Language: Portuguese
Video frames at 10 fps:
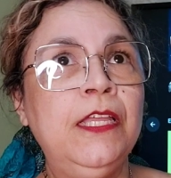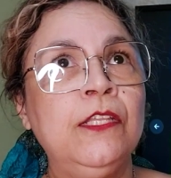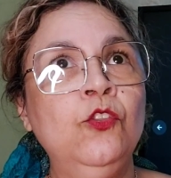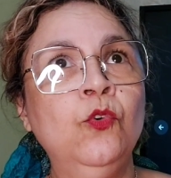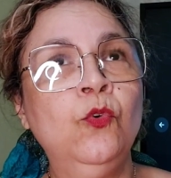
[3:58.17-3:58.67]

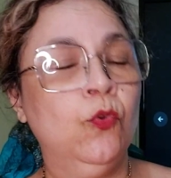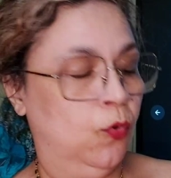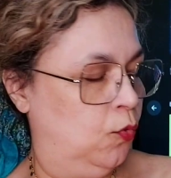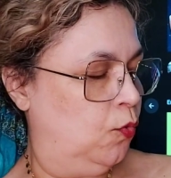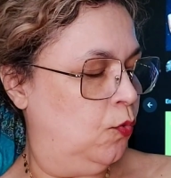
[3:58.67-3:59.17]

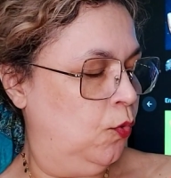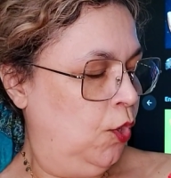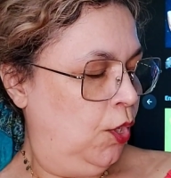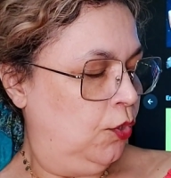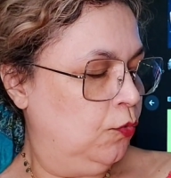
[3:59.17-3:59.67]
No,
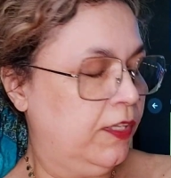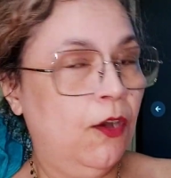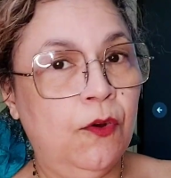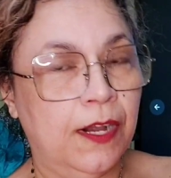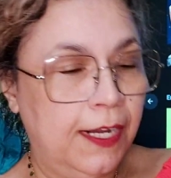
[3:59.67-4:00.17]
no
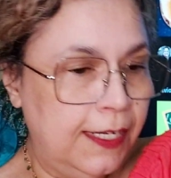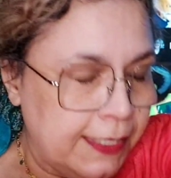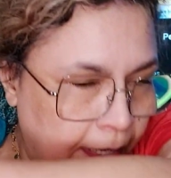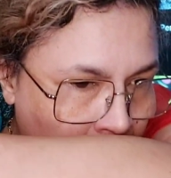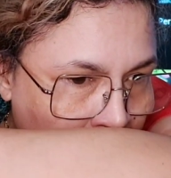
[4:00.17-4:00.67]
da
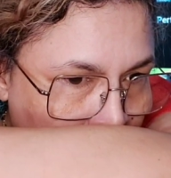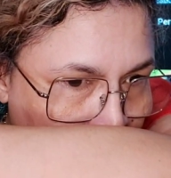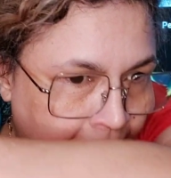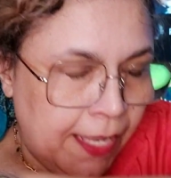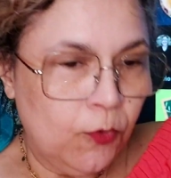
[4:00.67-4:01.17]
Ohana,
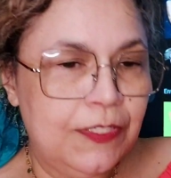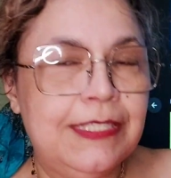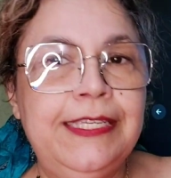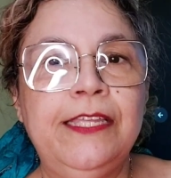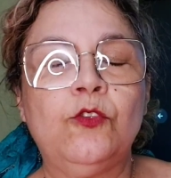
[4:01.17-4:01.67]
eu
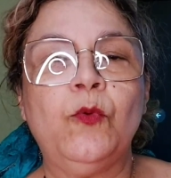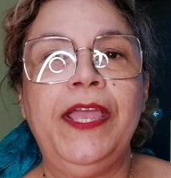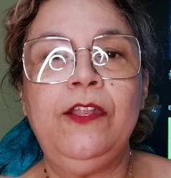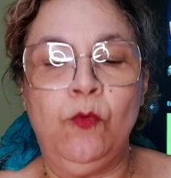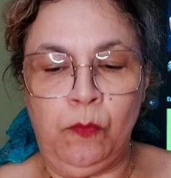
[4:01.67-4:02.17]
sinto
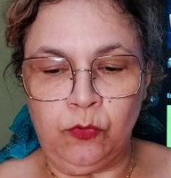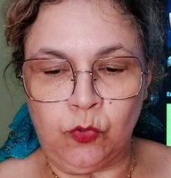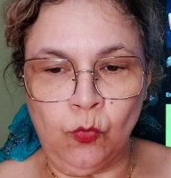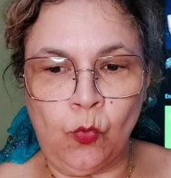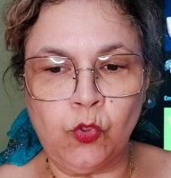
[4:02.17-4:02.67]
ele um, um